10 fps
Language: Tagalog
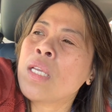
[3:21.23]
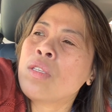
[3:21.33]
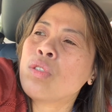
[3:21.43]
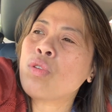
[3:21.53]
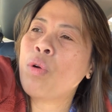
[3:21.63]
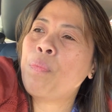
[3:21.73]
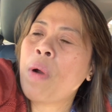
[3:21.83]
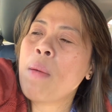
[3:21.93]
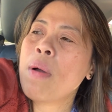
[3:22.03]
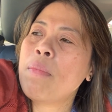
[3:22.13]
so
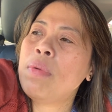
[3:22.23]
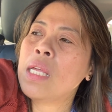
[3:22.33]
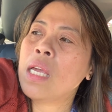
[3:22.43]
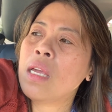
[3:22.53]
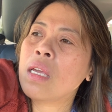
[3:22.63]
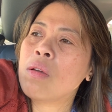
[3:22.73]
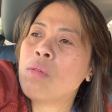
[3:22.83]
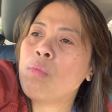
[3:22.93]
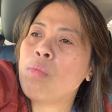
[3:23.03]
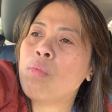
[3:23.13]
probably
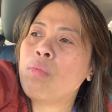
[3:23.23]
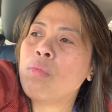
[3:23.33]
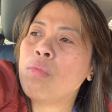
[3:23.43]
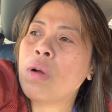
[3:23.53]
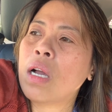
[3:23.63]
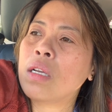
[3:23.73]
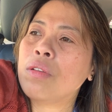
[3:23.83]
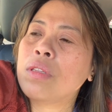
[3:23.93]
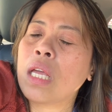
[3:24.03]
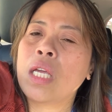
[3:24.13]
wa
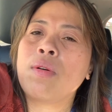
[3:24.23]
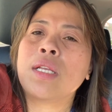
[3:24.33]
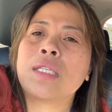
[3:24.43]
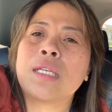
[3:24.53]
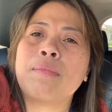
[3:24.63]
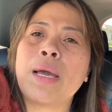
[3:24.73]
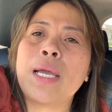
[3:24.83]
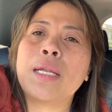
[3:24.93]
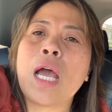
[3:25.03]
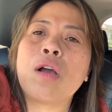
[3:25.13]
gyud ko ang
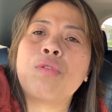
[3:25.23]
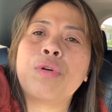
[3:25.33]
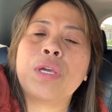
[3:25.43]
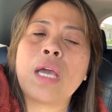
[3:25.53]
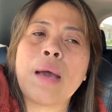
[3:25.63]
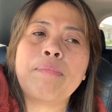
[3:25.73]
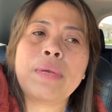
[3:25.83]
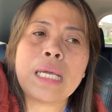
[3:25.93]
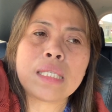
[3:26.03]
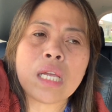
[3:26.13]
sasagbayan na ako i
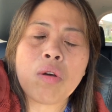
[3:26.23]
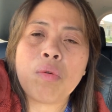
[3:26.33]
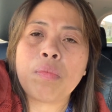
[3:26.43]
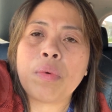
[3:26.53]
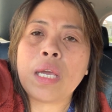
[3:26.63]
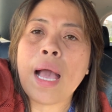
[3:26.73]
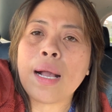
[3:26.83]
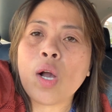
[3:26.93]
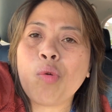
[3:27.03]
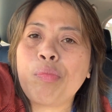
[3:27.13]
update sa akong
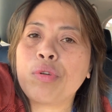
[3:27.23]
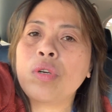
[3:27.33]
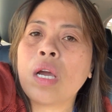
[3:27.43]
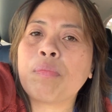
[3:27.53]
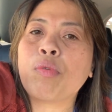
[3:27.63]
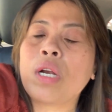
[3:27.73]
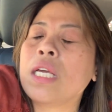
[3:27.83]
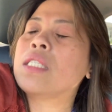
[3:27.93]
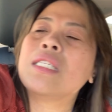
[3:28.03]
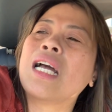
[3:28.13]
igagaw pod nga
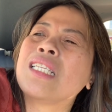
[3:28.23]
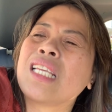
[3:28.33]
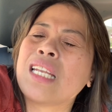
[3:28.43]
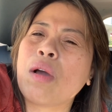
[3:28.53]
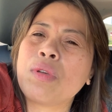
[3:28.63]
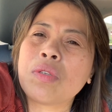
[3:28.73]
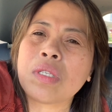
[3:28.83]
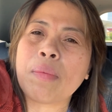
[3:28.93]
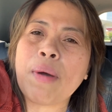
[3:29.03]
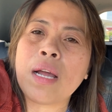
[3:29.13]
pulis na sa Dawis ug
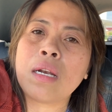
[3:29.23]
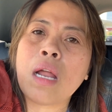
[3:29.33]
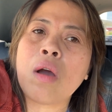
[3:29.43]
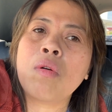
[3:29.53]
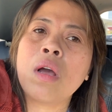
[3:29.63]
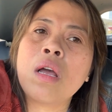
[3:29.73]
sa Panglaw